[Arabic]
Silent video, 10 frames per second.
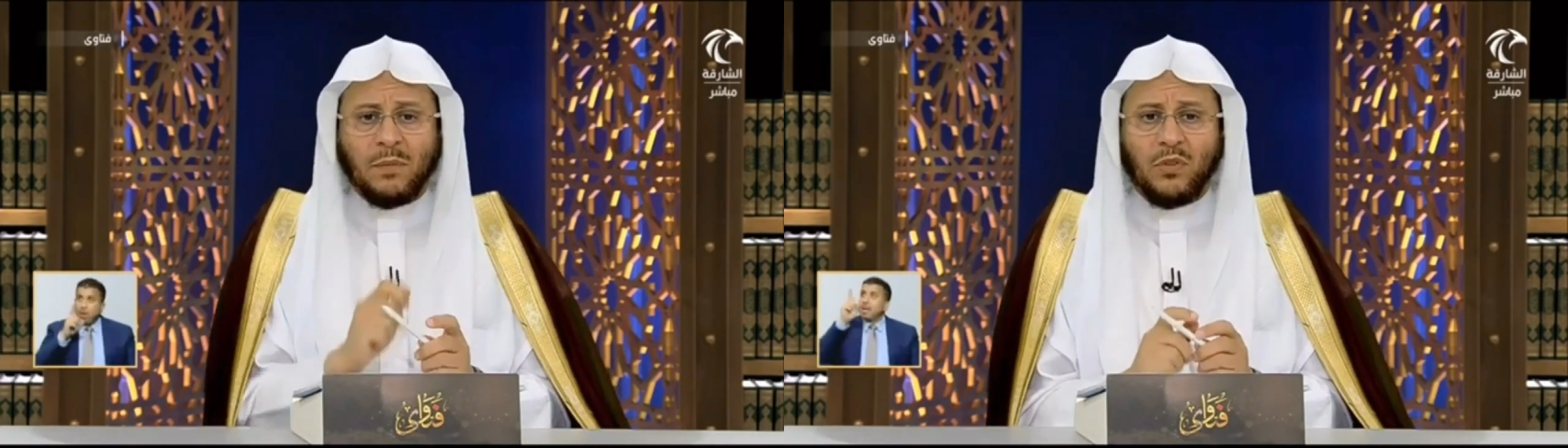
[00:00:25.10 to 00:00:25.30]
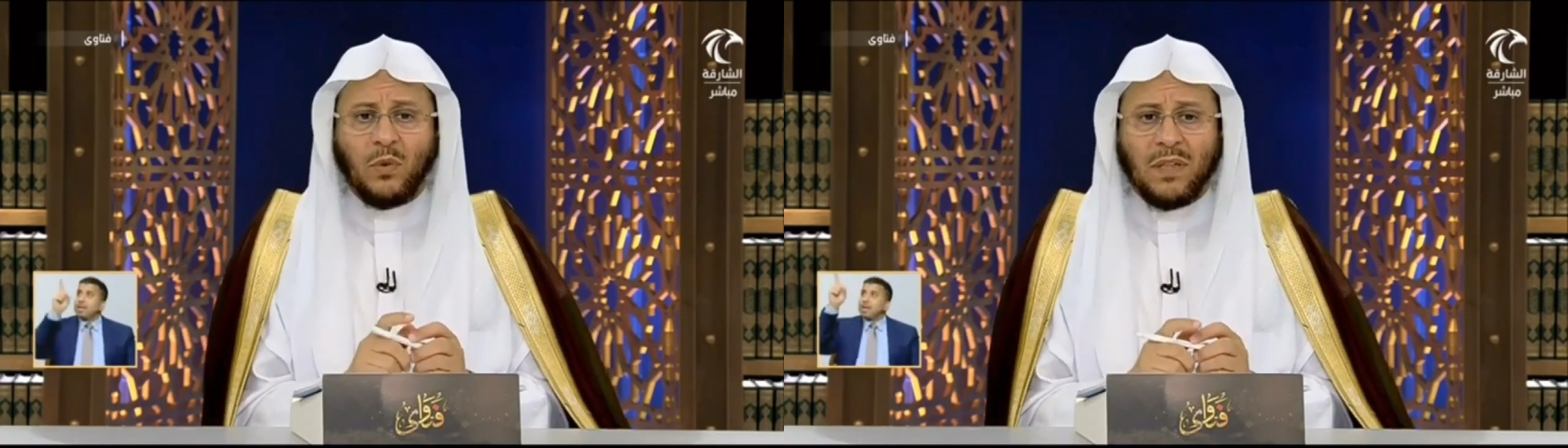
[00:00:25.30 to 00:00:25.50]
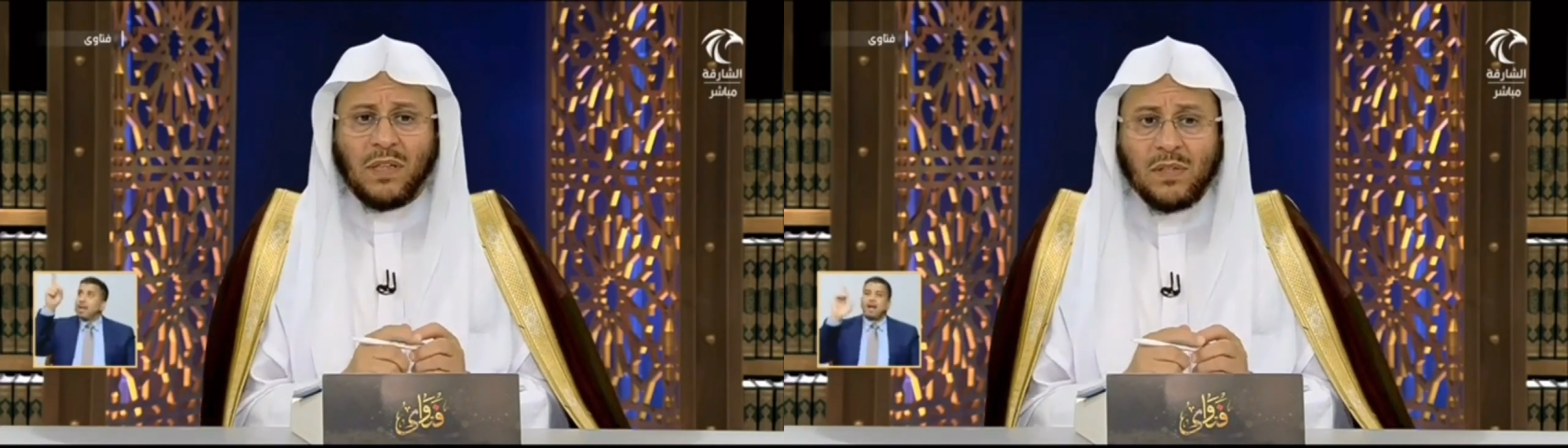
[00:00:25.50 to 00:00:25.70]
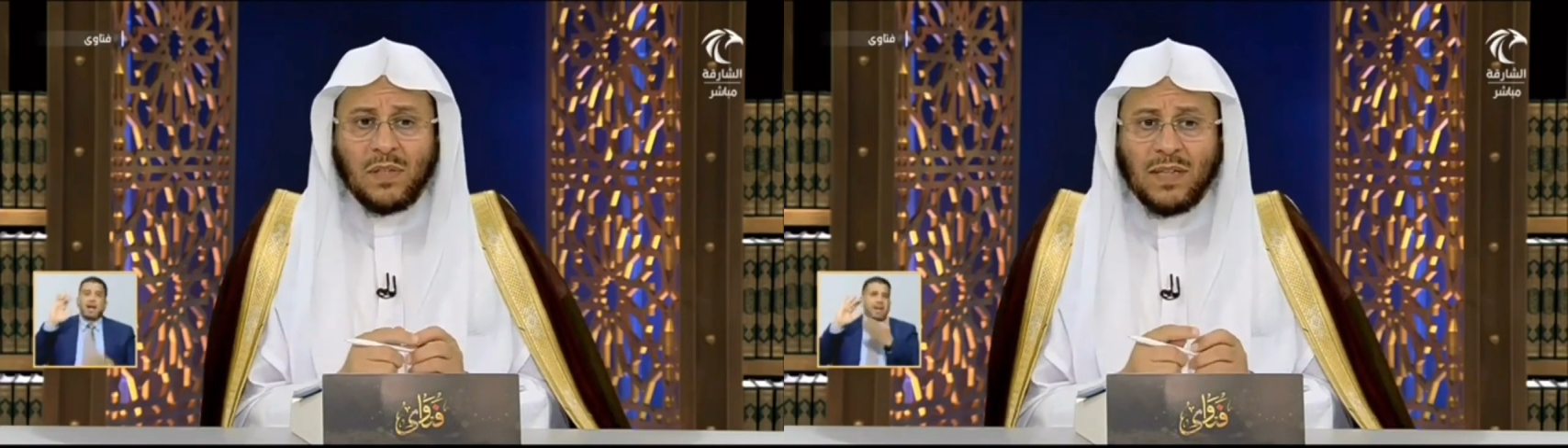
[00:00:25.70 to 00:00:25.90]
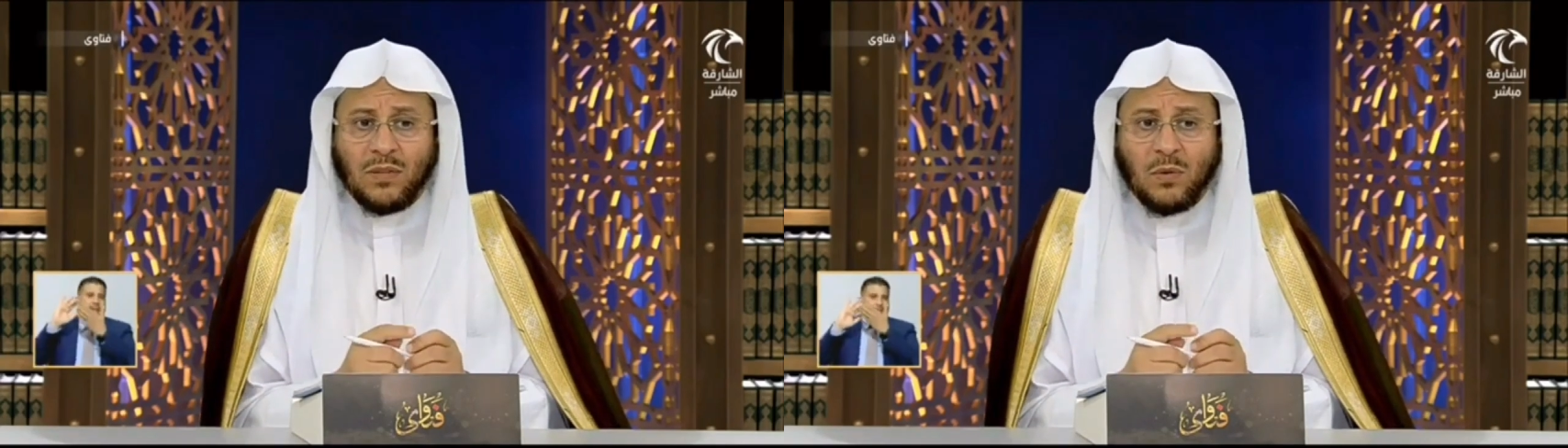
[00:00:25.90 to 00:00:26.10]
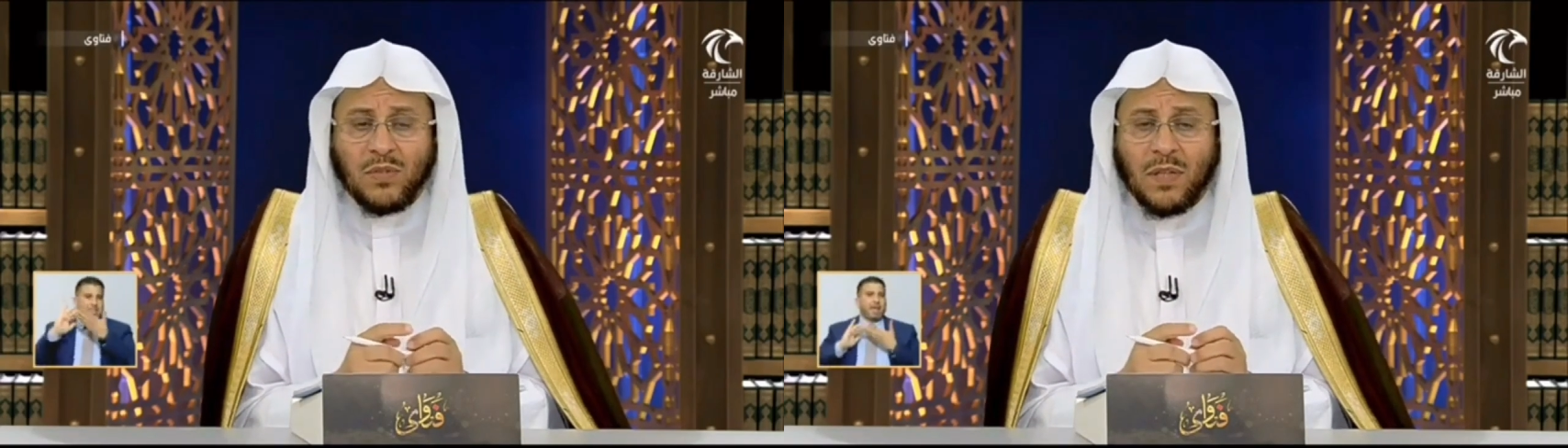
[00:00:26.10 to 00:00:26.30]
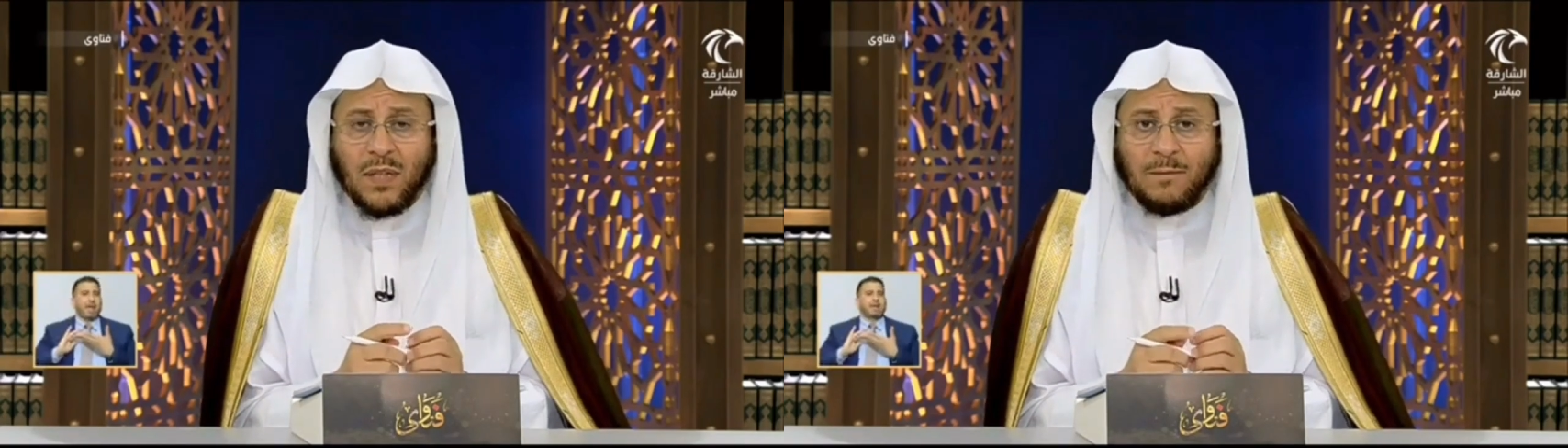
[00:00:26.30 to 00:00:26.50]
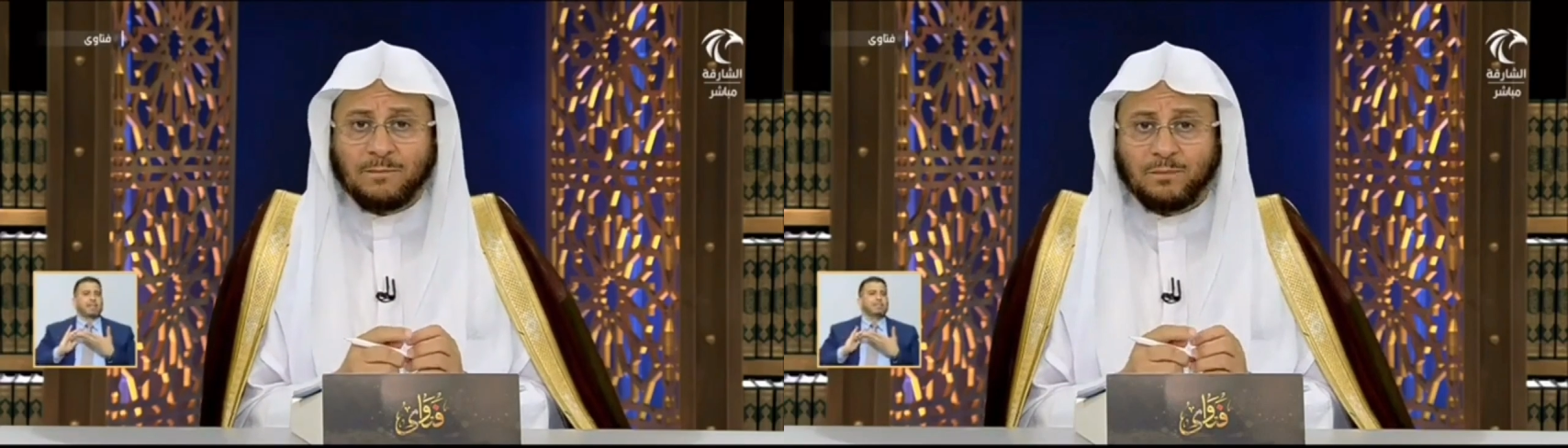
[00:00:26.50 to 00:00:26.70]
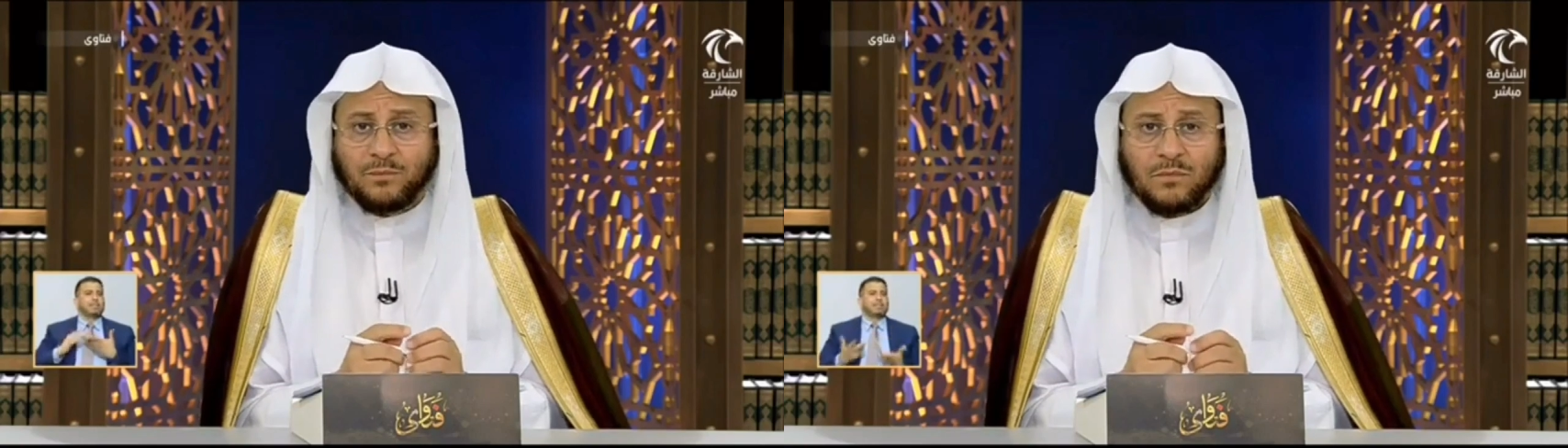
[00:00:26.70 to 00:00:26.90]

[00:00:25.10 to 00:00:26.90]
والنبي عليه الصلاة والسلام